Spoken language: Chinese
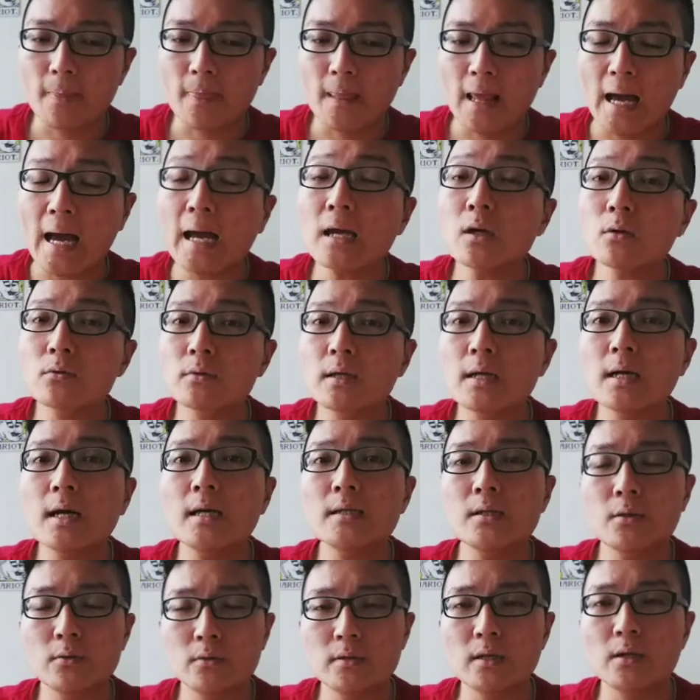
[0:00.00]
还有呢，
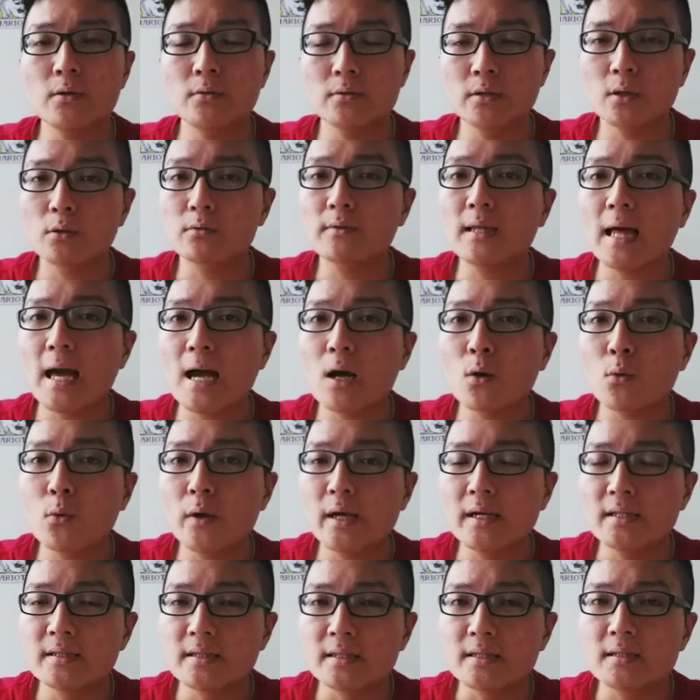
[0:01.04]
有有有大
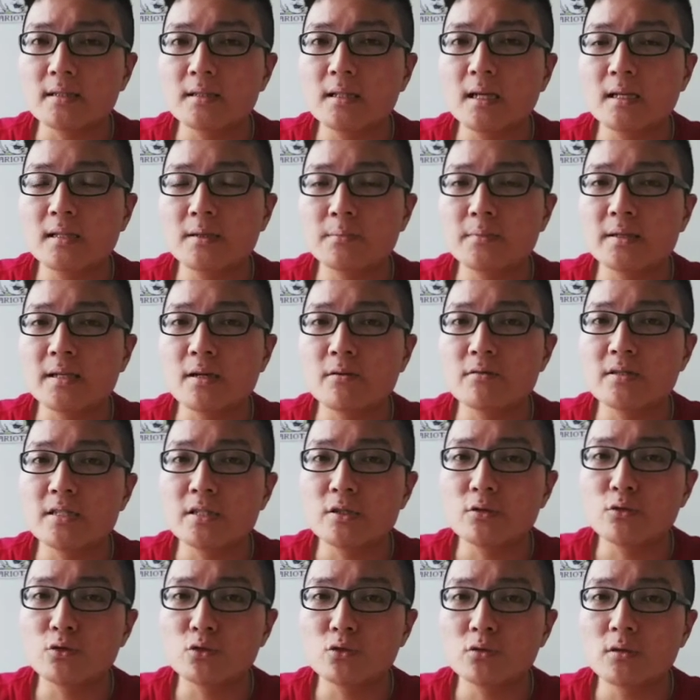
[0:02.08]
贵人，那你们要记
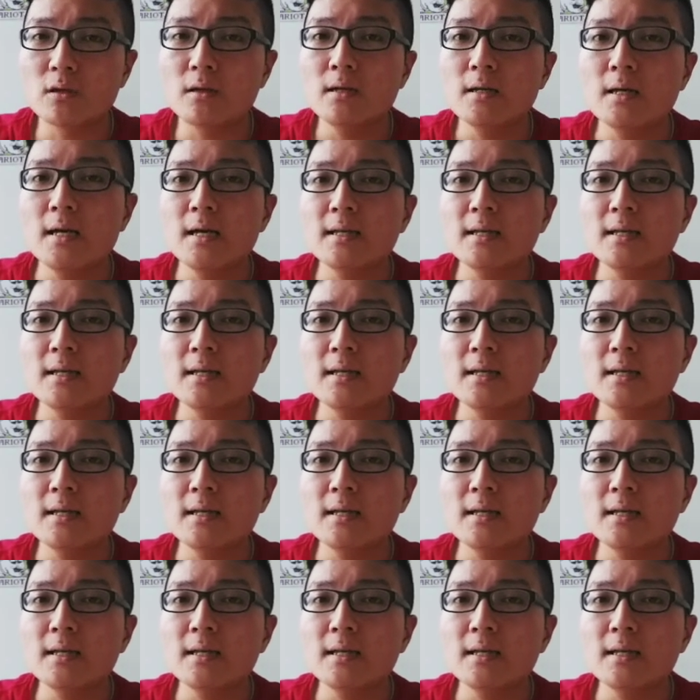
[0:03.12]
住了，